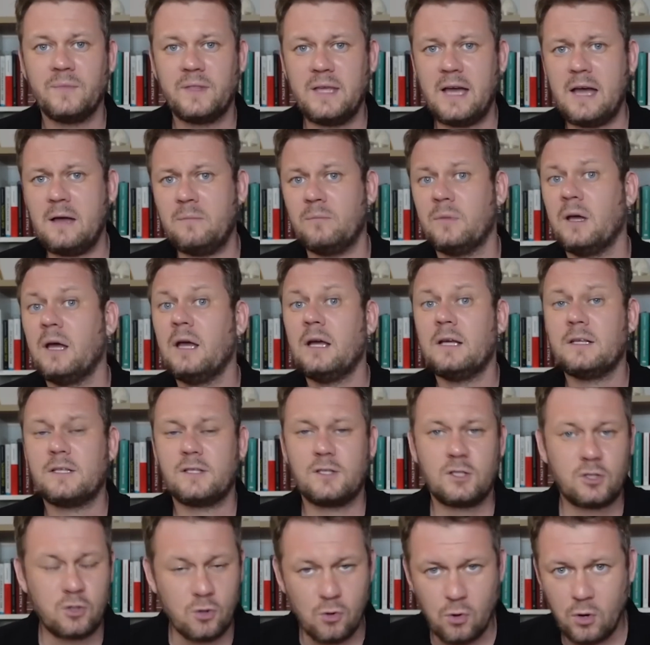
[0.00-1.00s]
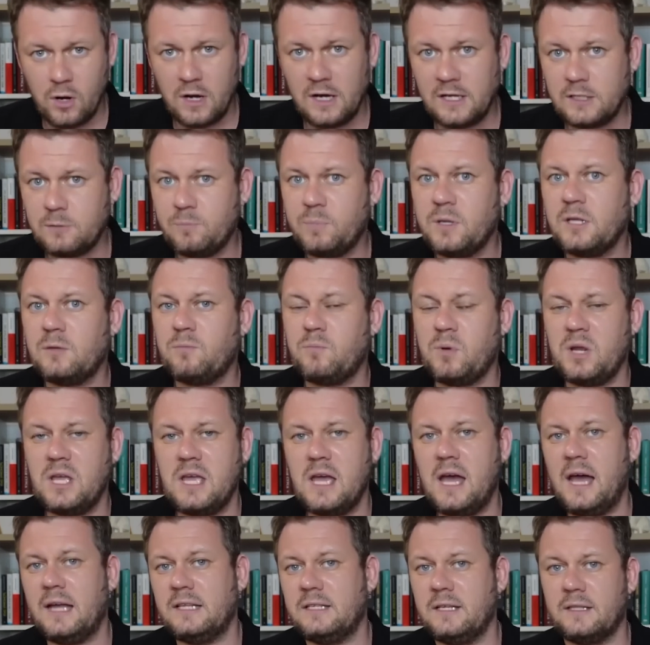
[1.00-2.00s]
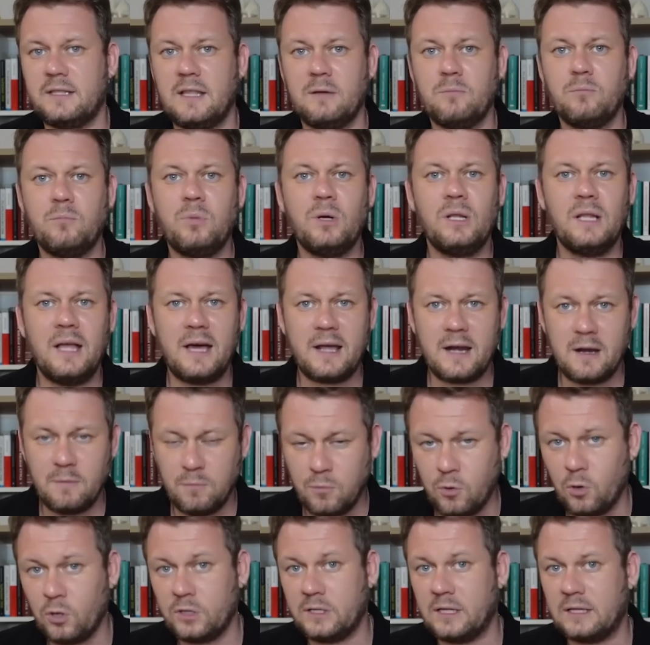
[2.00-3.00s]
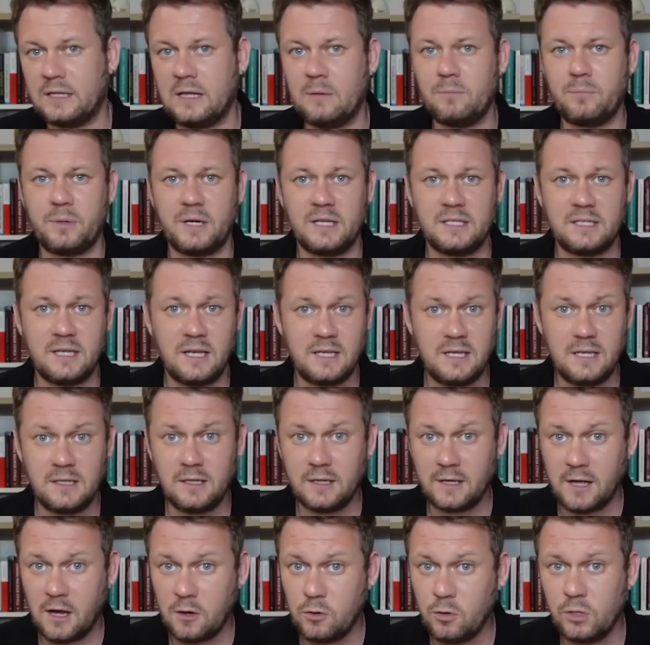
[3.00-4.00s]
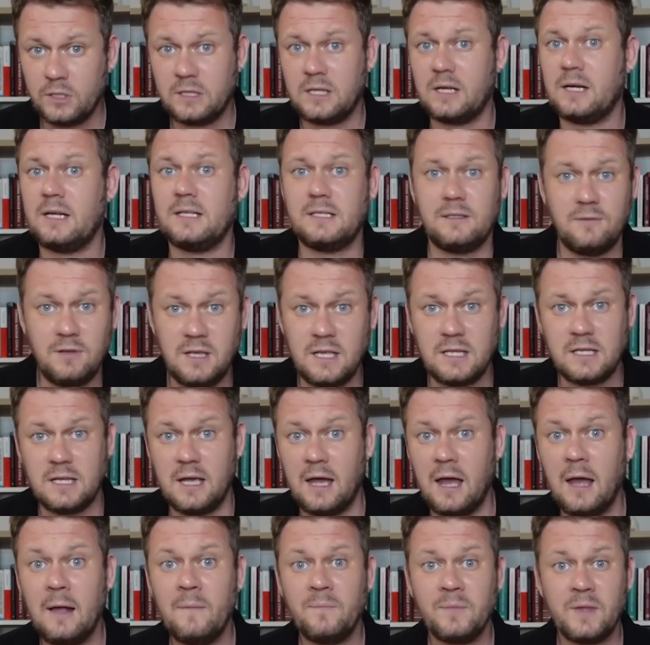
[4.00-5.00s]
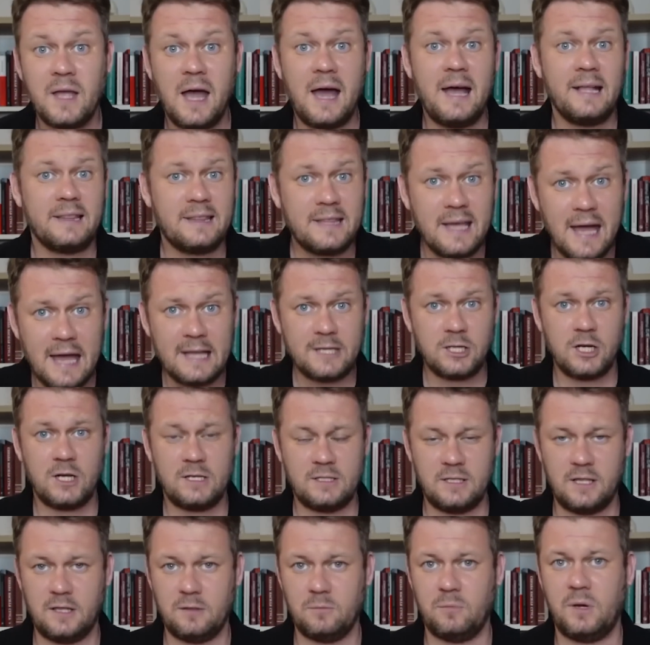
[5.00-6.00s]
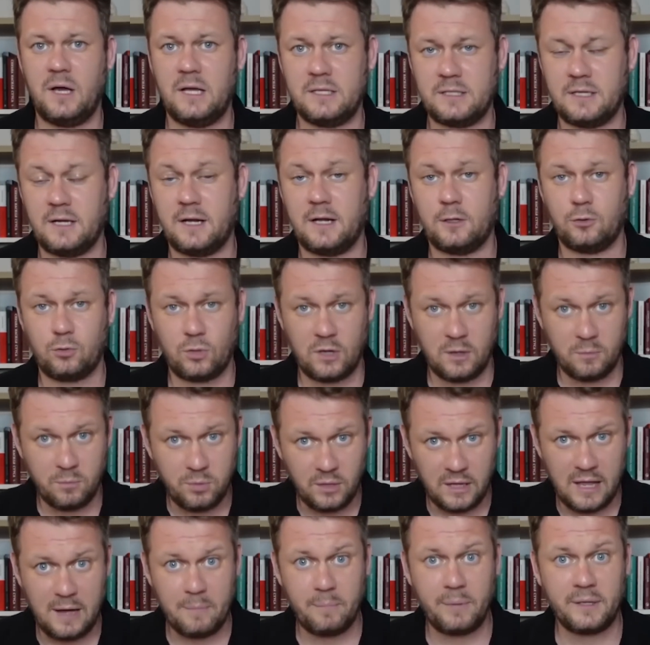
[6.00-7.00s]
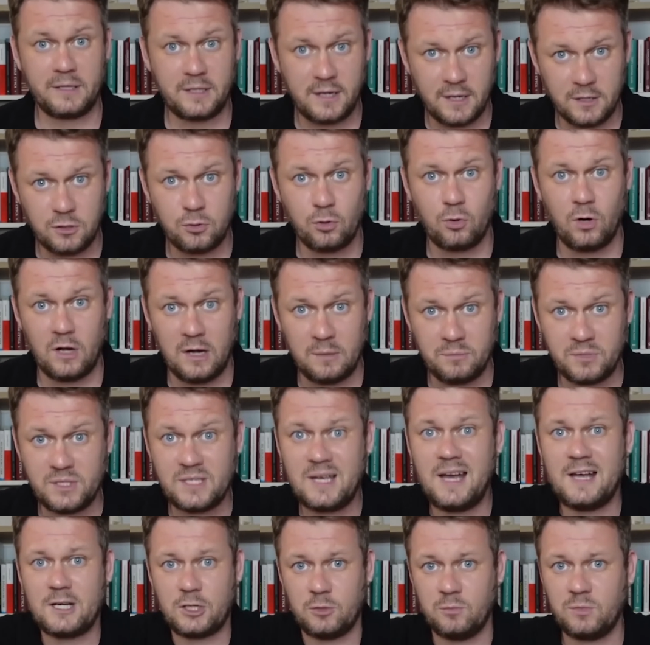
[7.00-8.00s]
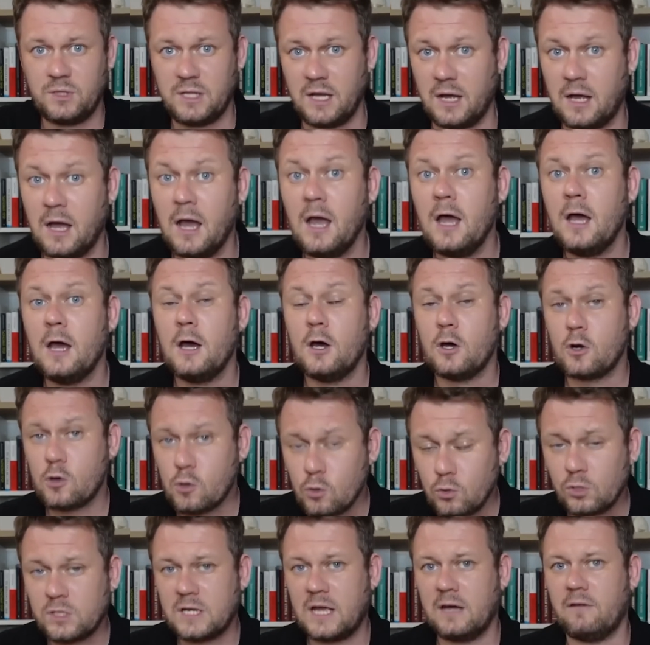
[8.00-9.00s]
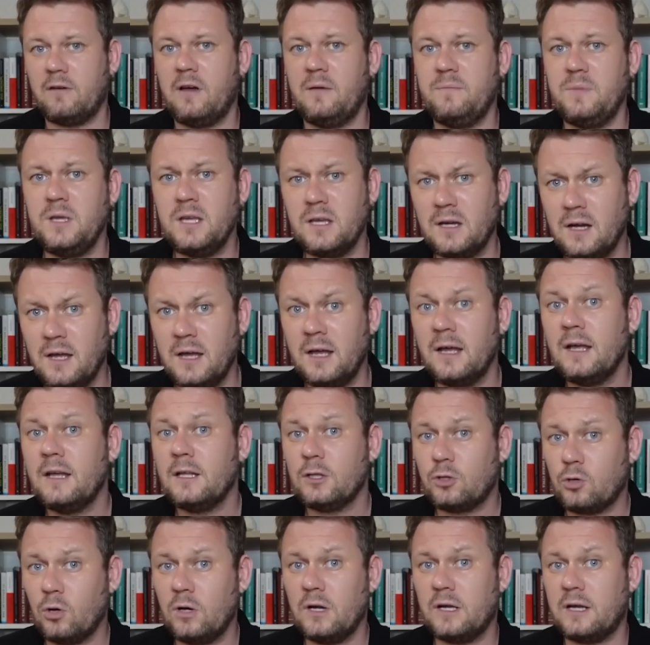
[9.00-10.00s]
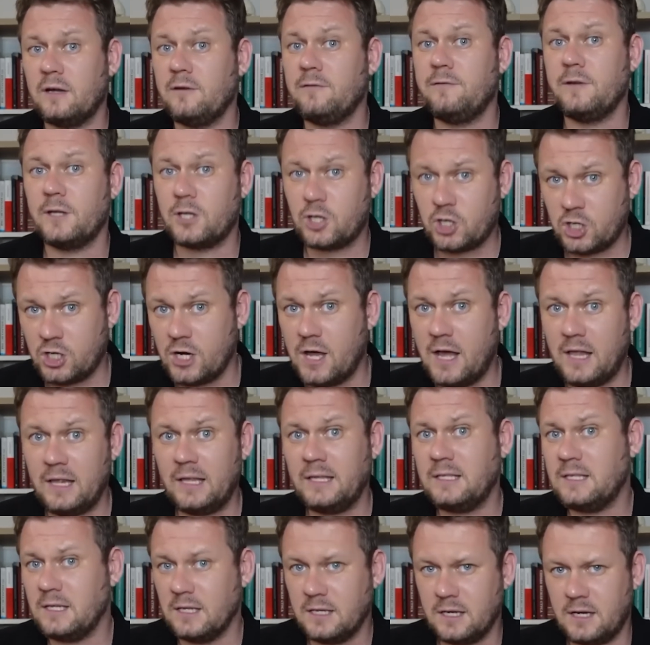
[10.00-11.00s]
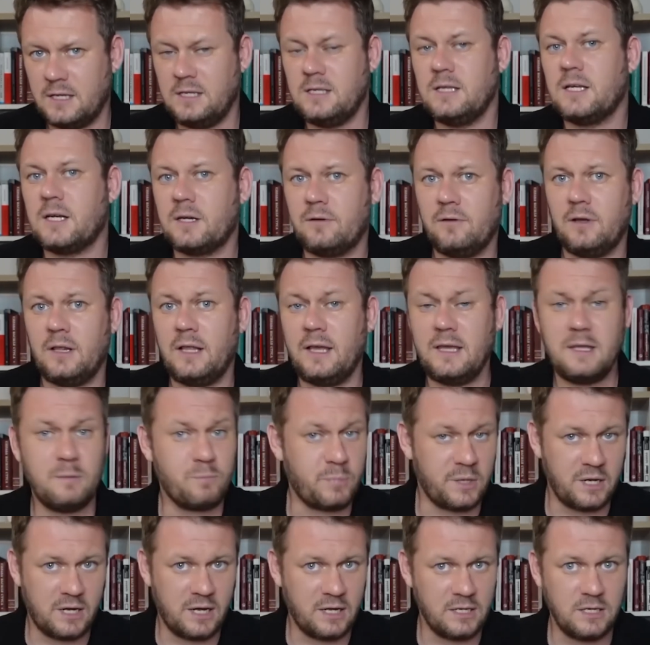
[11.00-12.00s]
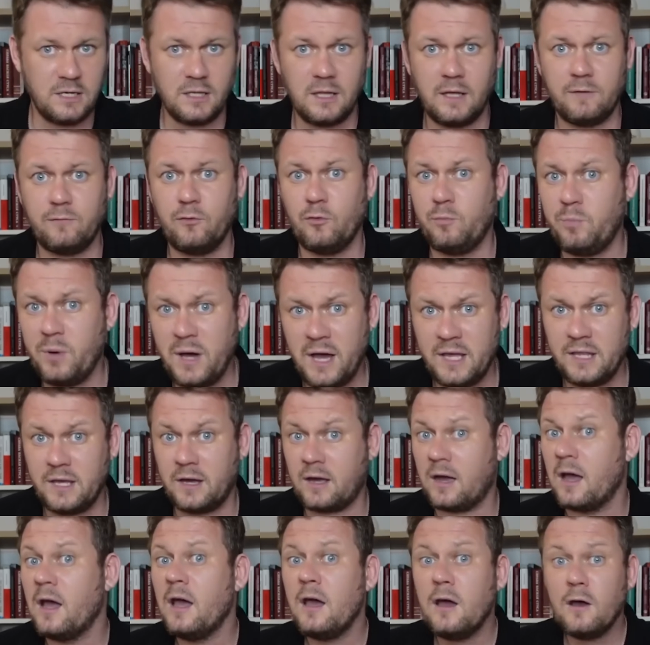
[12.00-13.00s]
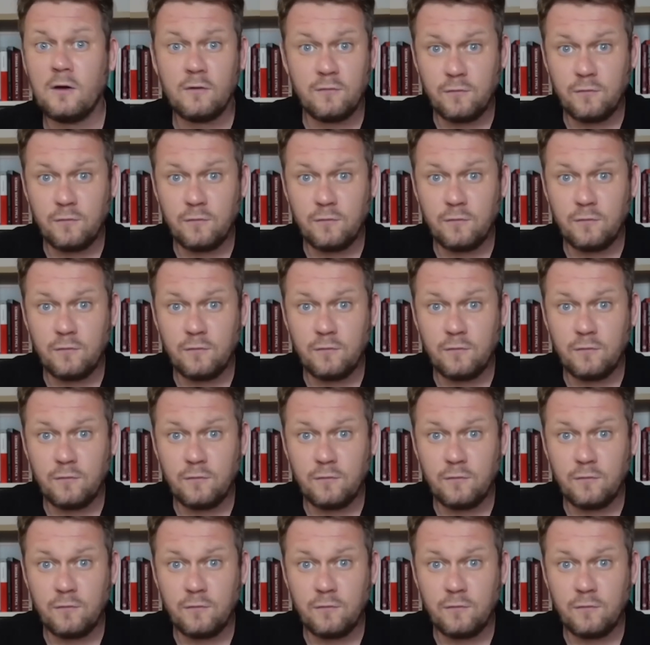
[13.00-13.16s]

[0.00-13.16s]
Там строились предприятия, там была работа, там происходило какое-то развитие. А та часть Донбасса, которая была под контролем, скажем так, русского мира, только ветшала, деградировала и приходила в упадок.